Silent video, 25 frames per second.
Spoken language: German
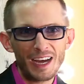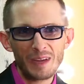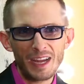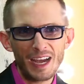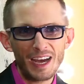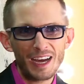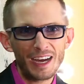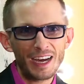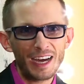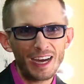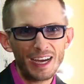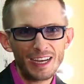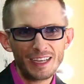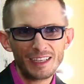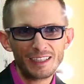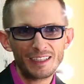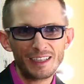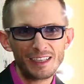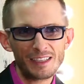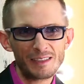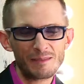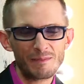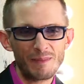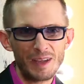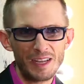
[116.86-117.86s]
erreichen
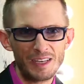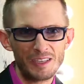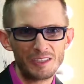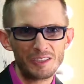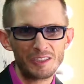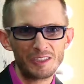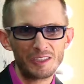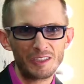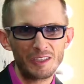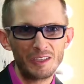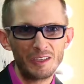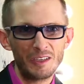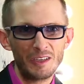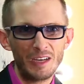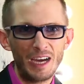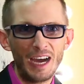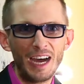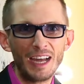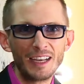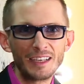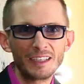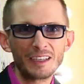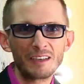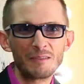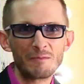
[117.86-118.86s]
als Mensch?
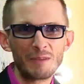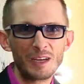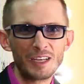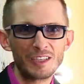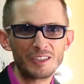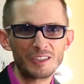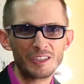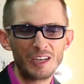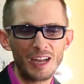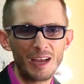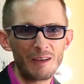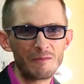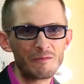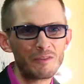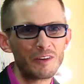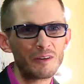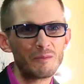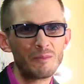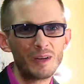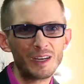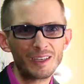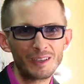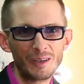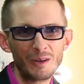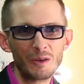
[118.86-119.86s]
Andere Menschen einfach mal
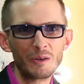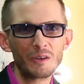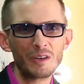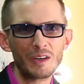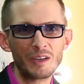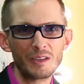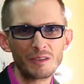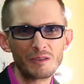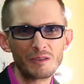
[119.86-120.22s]
glücklich zu